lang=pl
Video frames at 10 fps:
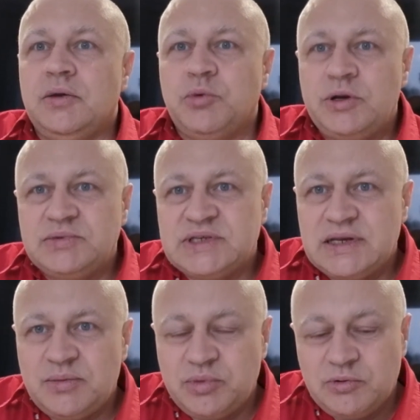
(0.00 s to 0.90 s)
Moim
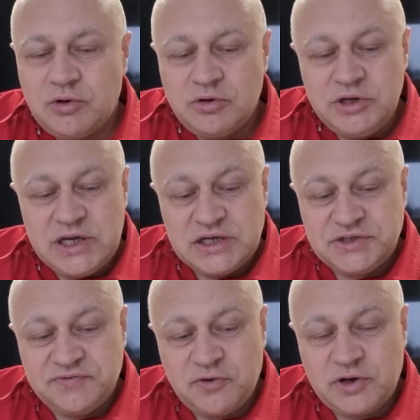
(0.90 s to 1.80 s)
celem było
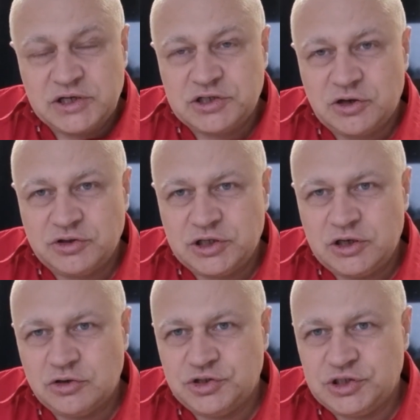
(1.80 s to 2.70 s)
jeść w
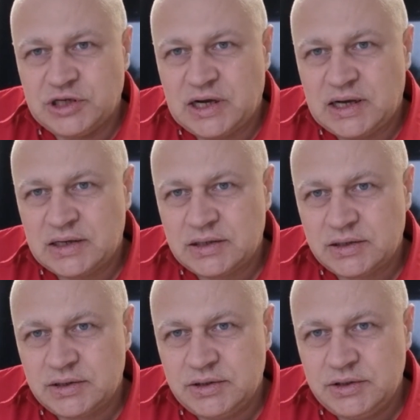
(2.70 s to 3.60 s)
określonych godzinach
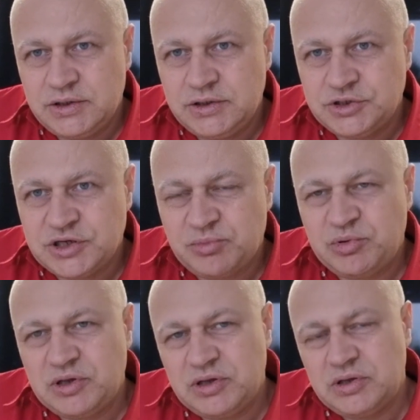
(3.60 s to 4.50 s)
i
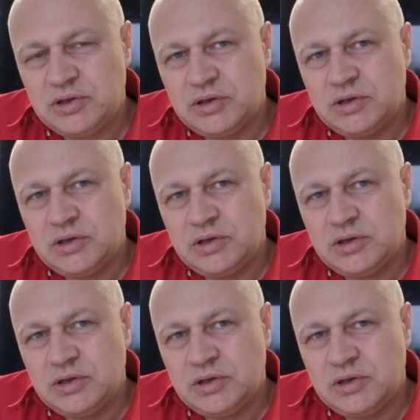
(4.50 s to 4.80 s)
żeby